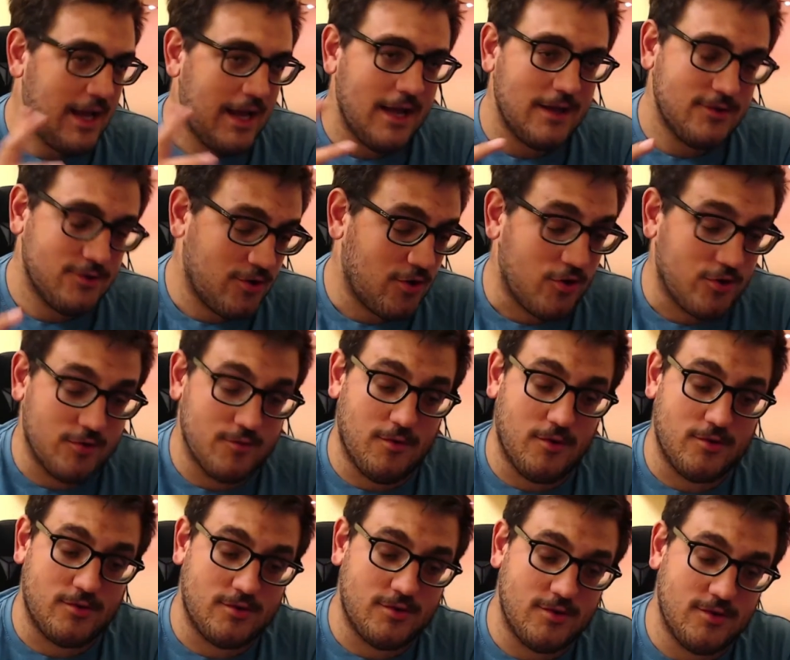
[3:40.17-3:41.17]
e Android
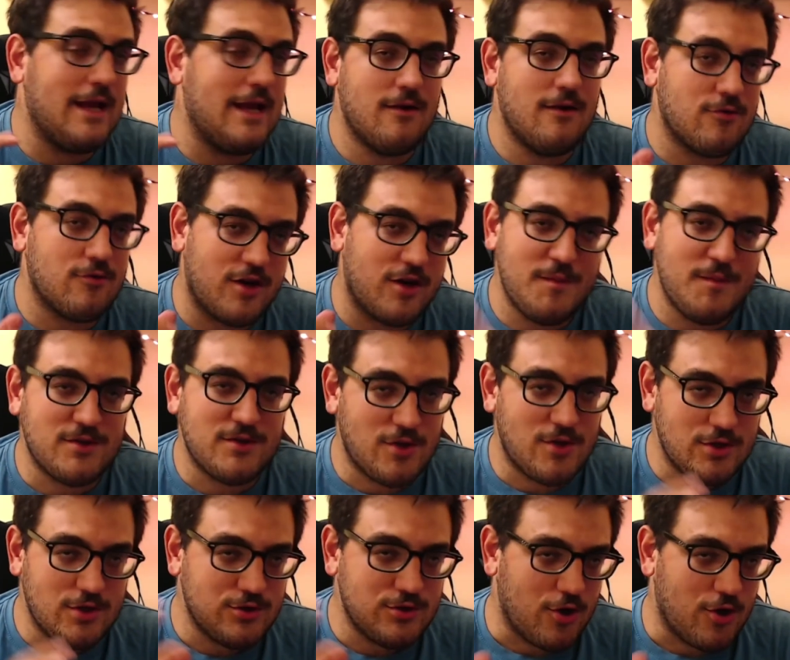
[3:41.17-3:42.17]
Bot, che l'hanno chiamato
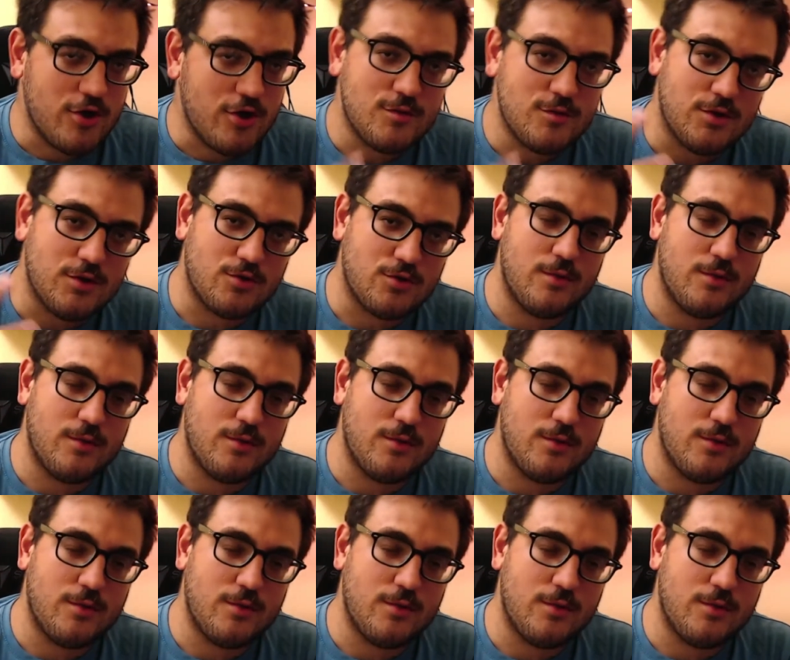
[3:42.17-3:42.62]
Android Bot,